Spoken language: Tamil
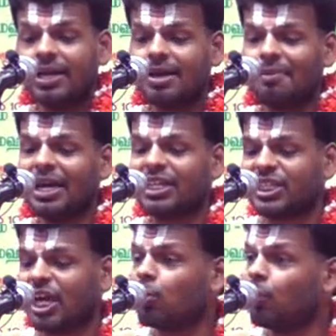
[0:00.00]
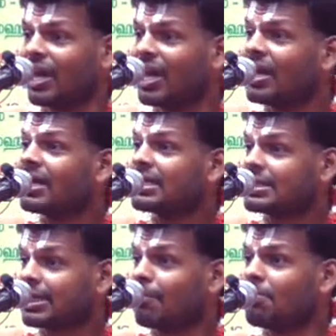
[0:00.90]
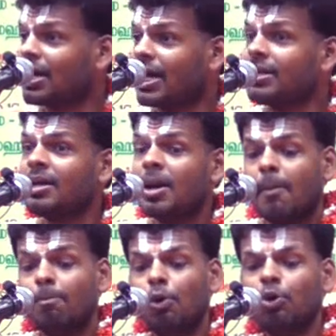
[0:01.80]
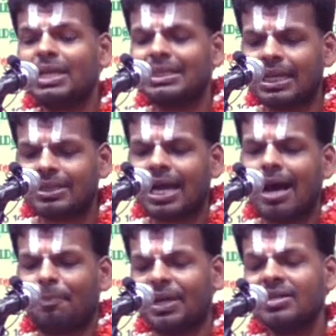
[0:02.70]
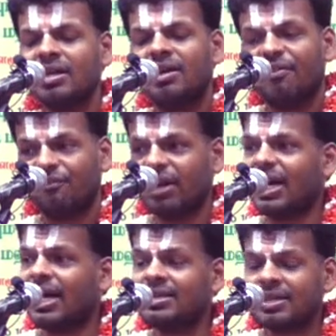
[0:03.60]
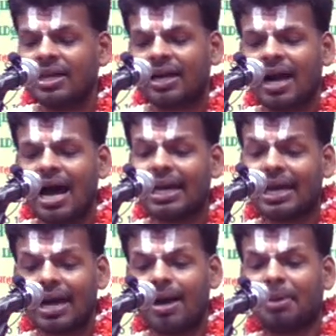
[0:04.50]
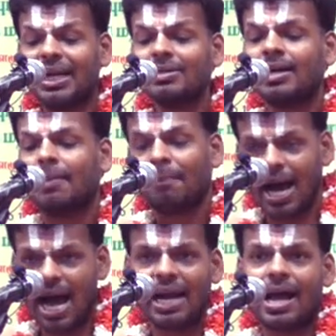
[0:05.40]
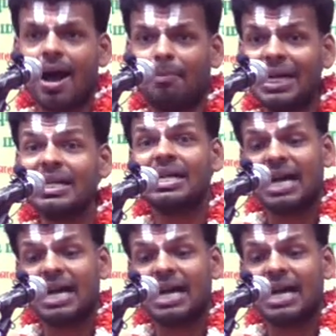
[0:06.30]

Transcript: எட்டு பேர் சகுனி சம்பரன் பூத்த சந்தாபன் விருக்கன் காலநாபன் மகாநாபன்